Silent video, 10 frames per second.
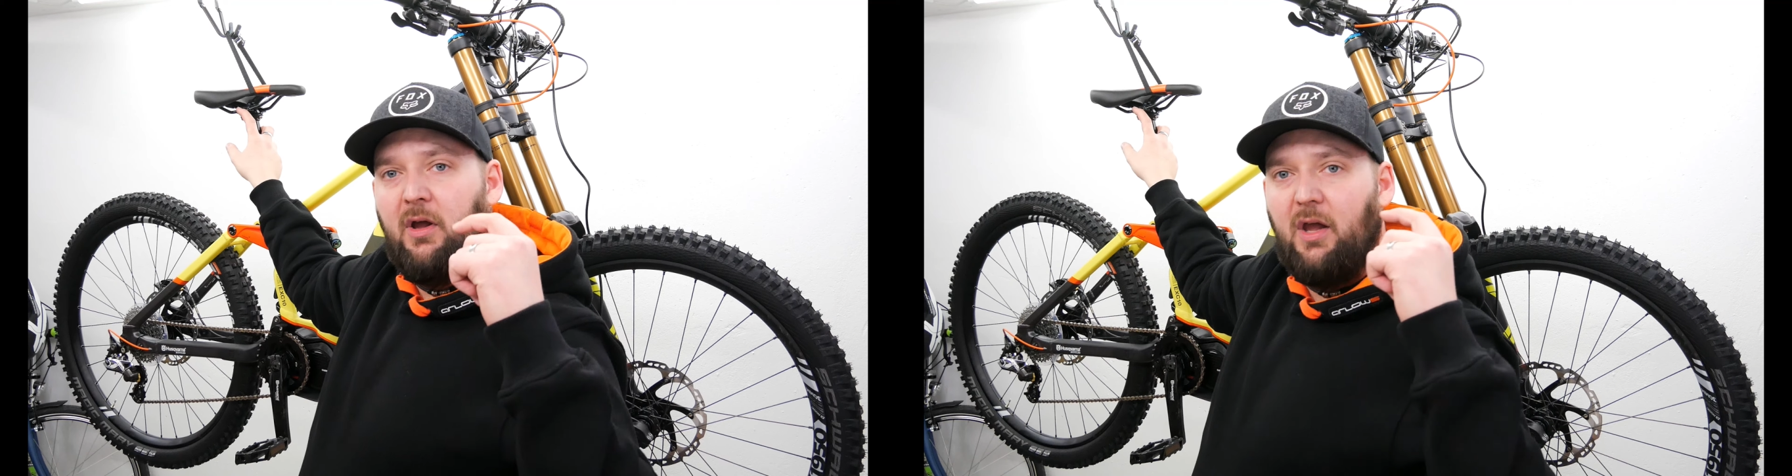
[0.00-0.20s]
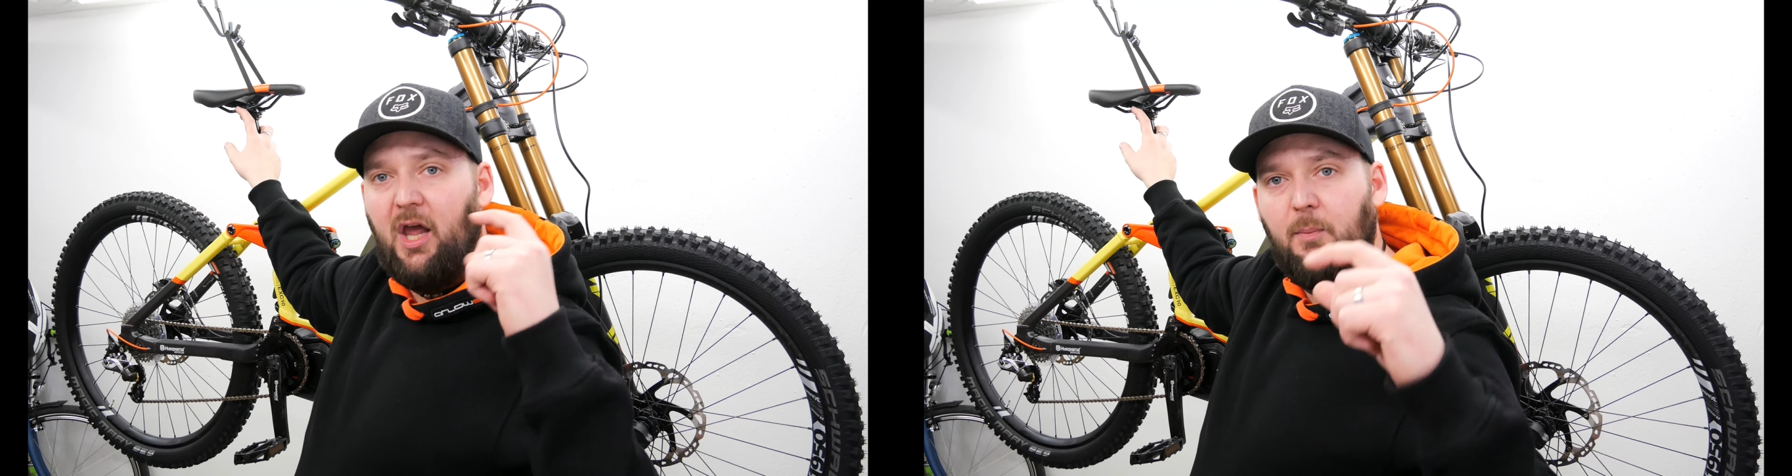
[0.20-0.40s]

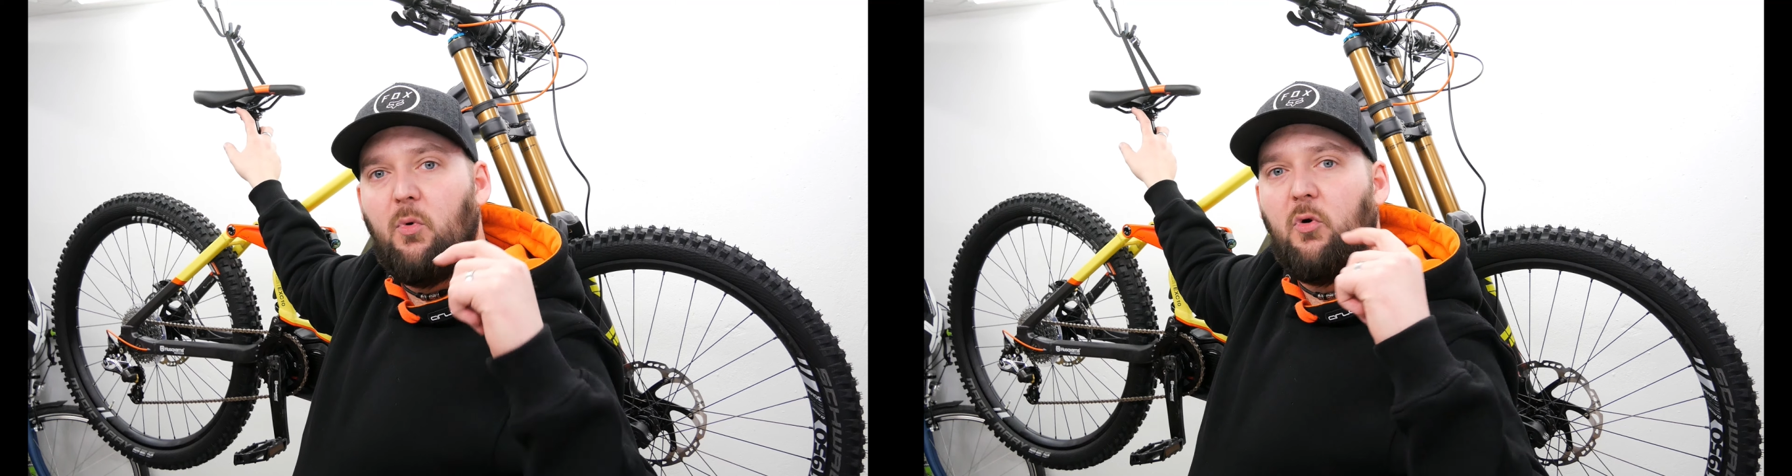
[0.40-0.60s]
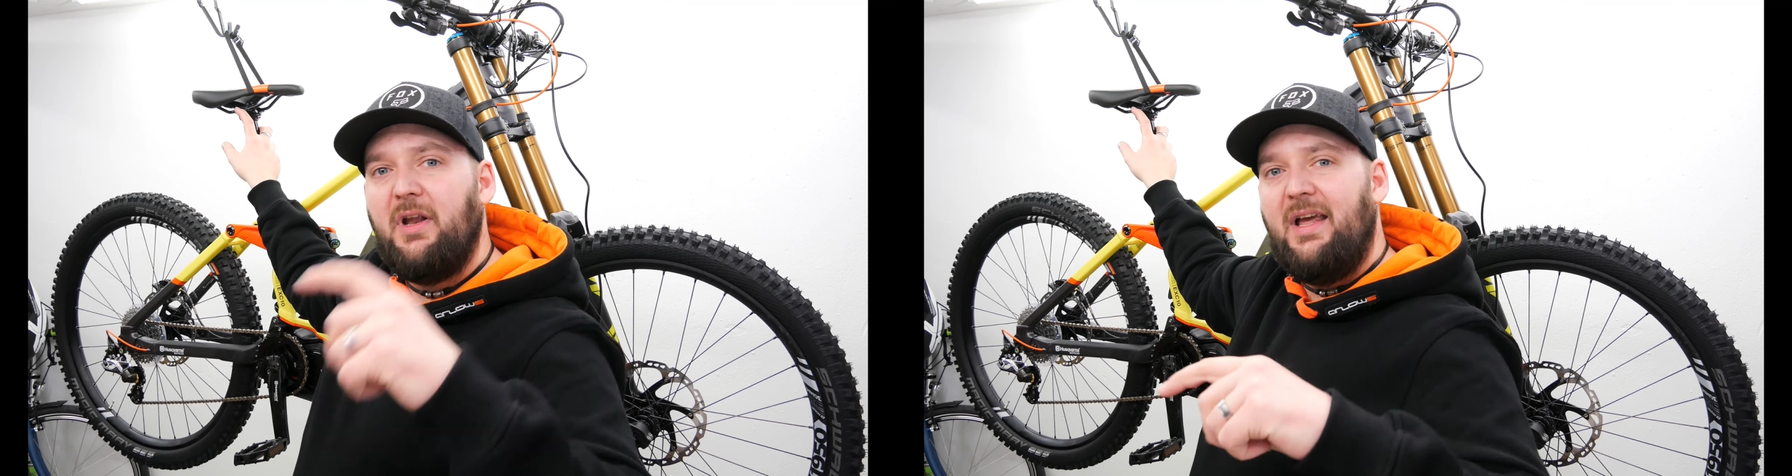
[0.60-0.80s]
äh,
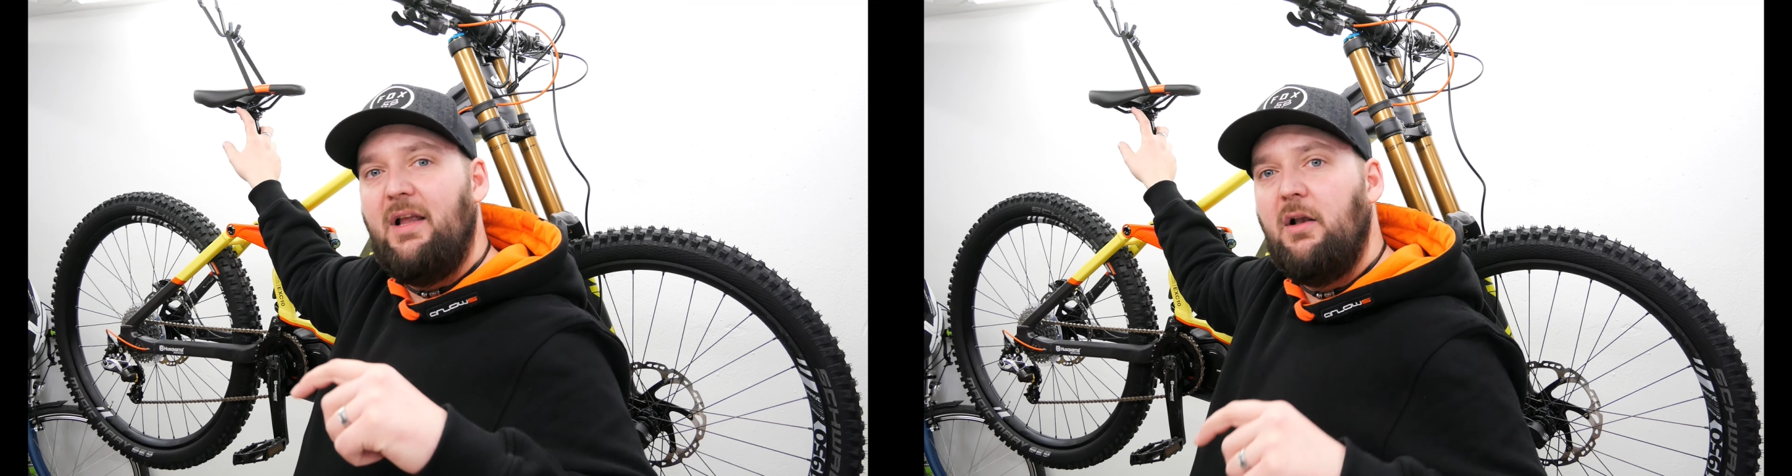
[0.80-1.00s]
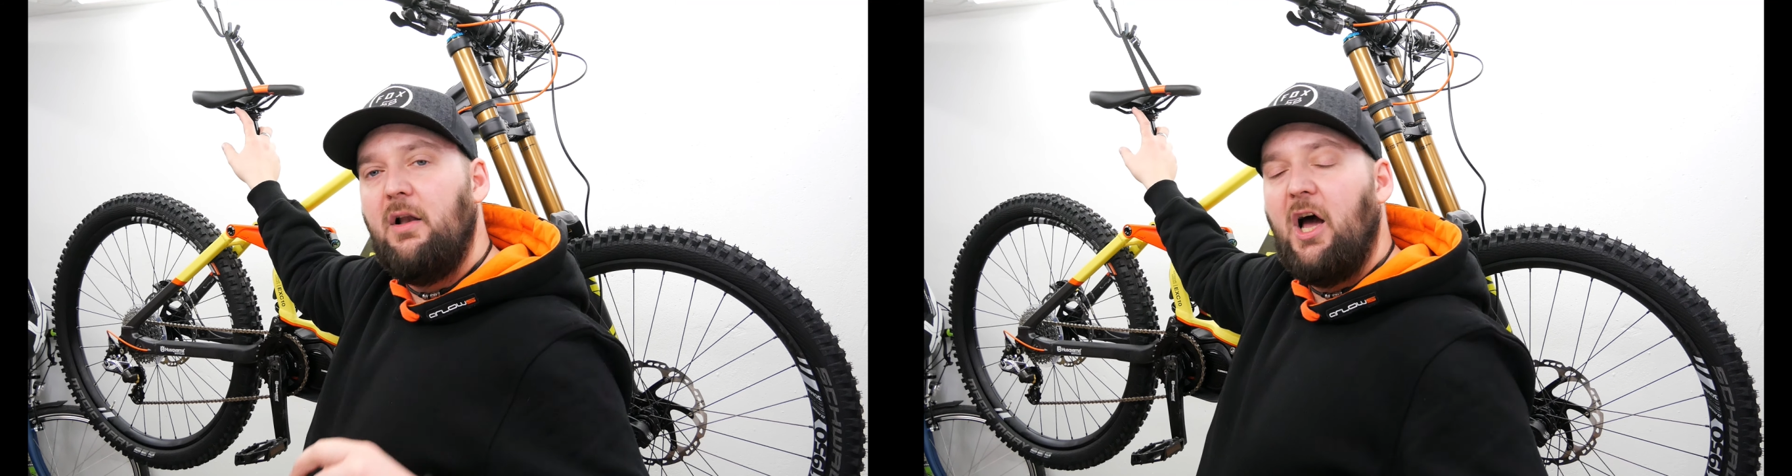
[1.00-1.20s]
M und L